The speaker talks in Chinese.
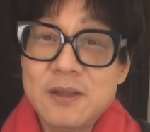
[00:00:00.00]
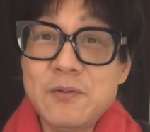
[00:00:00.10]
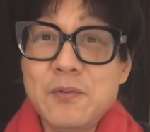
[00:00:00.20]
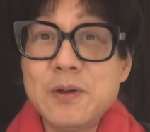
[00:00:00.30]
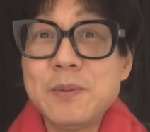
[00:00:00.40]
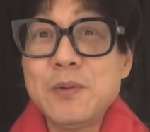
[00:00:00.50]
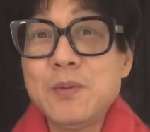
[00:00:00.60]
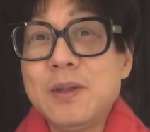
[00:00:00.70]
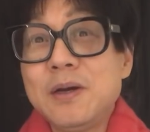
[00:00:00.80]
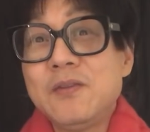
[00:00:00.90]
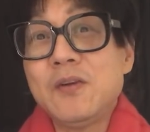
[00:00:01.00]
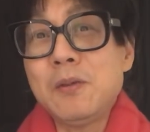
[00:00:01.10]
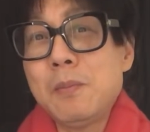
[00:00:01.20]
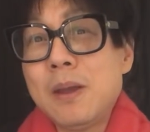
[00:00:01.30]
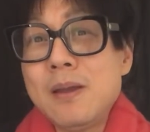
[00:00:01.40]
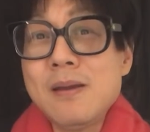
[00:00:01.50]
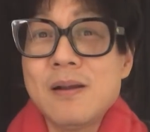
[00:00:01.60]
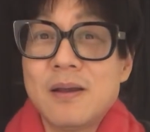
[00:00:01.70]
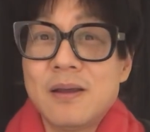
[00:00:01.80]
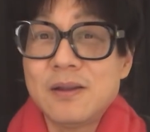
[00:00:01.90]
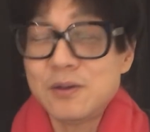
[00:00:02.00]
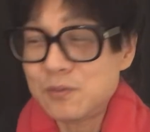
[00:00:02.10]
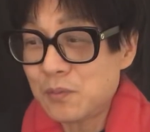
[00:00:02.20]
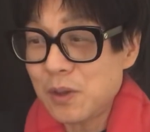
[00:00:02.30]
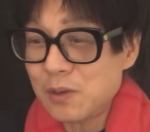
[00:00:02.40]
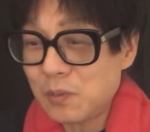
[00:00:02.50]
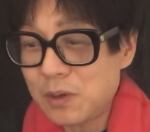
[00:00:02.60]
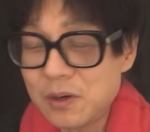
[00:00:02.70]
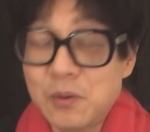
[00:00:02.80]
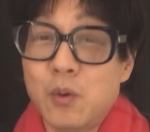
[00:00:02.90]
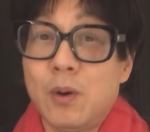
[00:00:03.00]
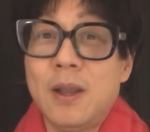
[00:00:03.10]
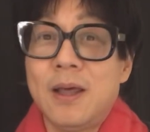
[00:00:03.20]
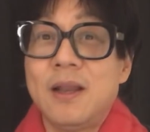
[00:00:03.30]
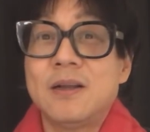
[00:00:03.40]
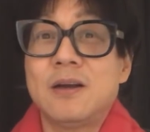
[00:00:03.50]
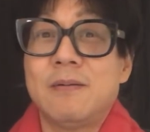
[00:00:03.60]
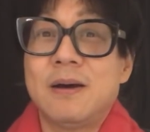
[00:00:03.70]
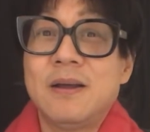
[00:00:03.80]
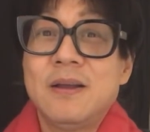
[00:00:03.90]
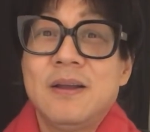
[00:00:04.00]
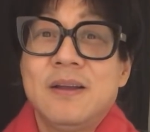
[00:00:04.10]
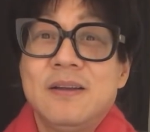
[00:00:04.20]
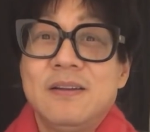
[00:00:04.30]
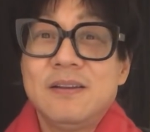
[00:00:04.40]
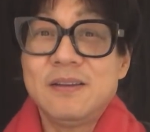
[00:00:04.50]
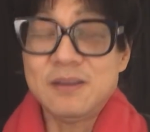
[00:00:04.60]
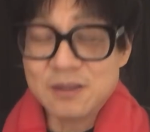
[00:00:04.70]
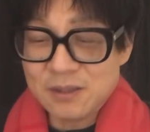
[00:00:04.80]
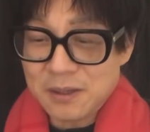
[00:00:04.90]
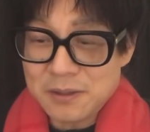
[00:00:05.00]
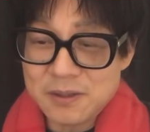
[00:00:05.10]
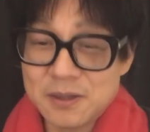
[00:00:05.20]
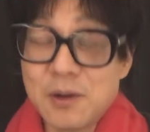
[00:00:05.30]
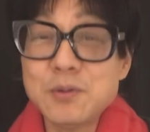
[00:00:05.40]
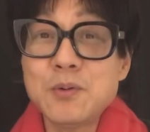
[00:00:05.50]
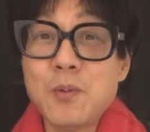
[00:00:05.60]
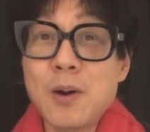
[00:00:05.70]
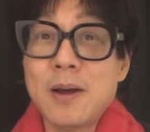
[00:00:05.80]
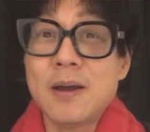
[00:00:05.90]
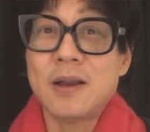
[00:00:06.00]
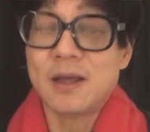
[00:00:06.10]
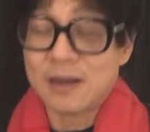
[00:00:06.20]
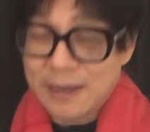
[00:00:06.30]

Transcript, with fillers: 因为为什么？因为那个地方他没人，你终于有一人回来了，知道吧？哎，这当地的人高兴坏了，